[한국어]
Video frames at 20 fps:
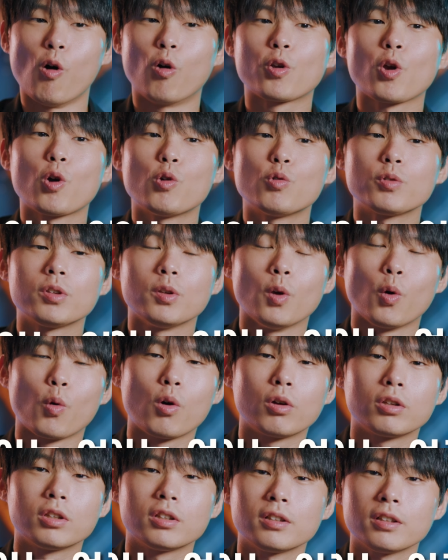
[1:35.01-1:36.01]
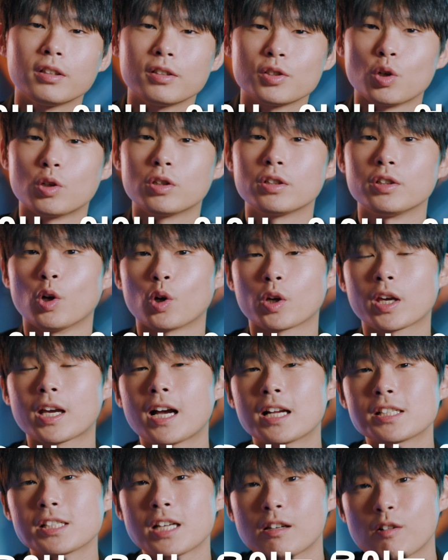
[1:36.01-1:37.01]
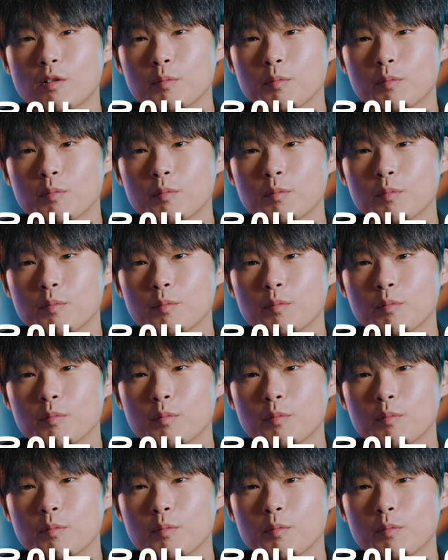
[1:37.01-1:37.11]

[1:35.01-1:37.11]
어려운 용어는 저는 여기까지 할